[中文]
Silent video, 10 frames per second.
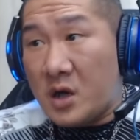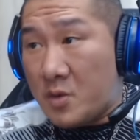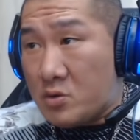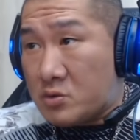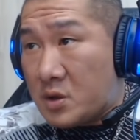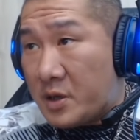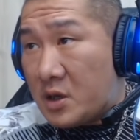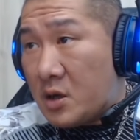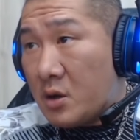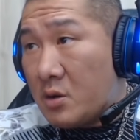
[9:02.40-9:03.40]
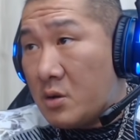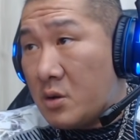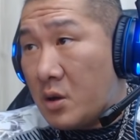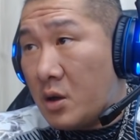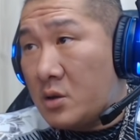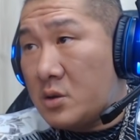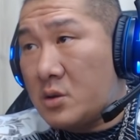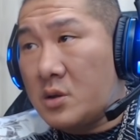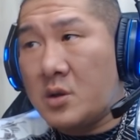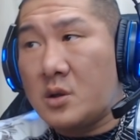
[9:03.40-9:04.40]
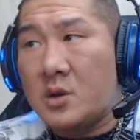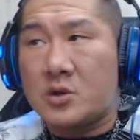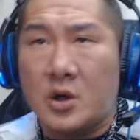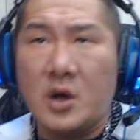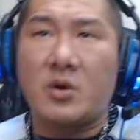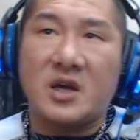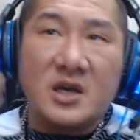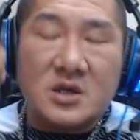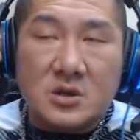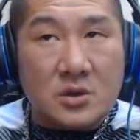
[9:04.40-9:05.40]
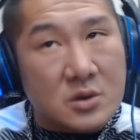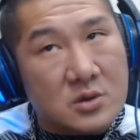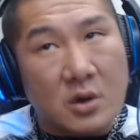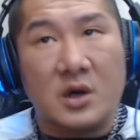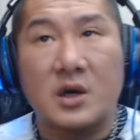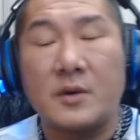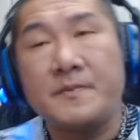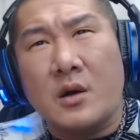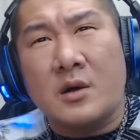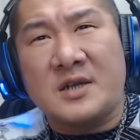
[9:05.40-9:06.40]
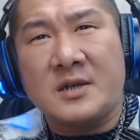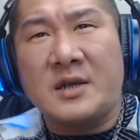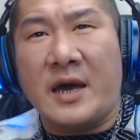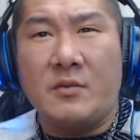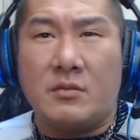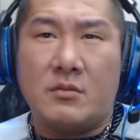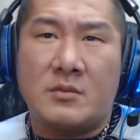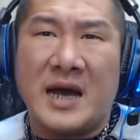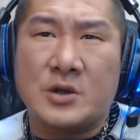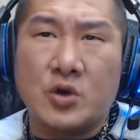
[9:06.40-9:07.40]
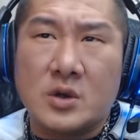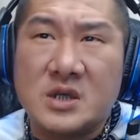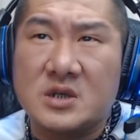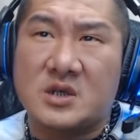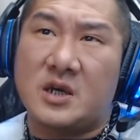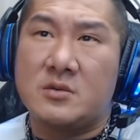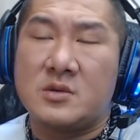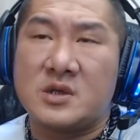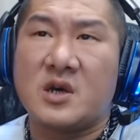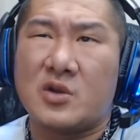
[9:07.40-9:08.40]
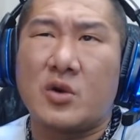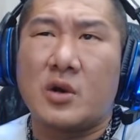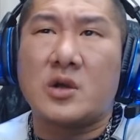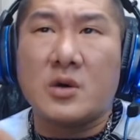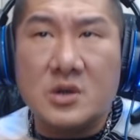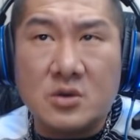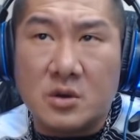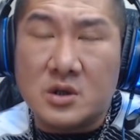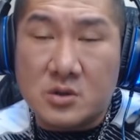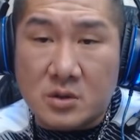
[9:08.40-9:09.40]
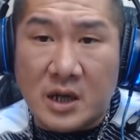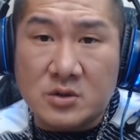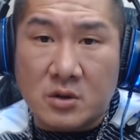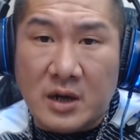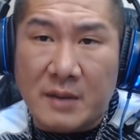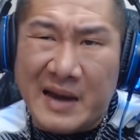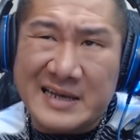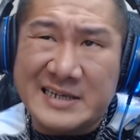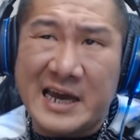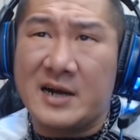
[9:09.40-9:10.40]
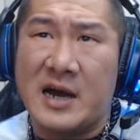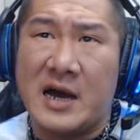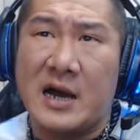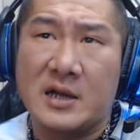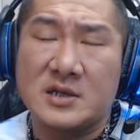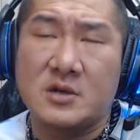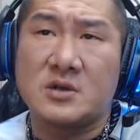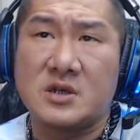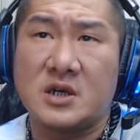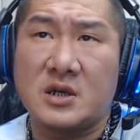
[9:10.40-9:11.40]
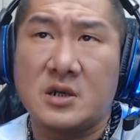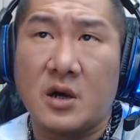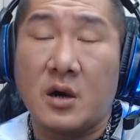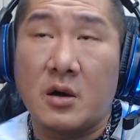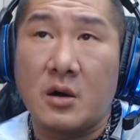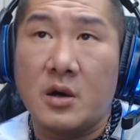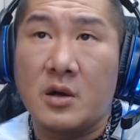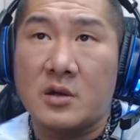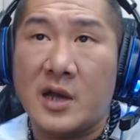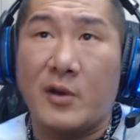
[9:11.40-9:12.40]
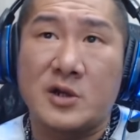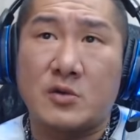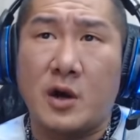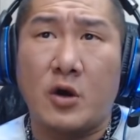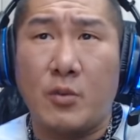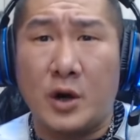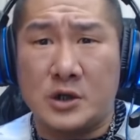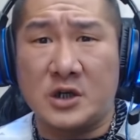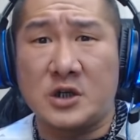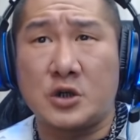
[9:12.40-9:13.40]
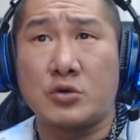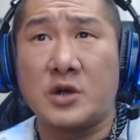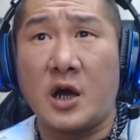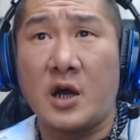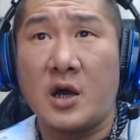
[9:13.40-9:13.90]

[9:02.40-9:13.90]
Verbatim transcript: 蒙古的朋友哦。所以我的意思就是说呢，今天他做的事情是很多人都会做的，孙安卓啦，买枪啊这种事情。台湾就挂老毛青一堆的。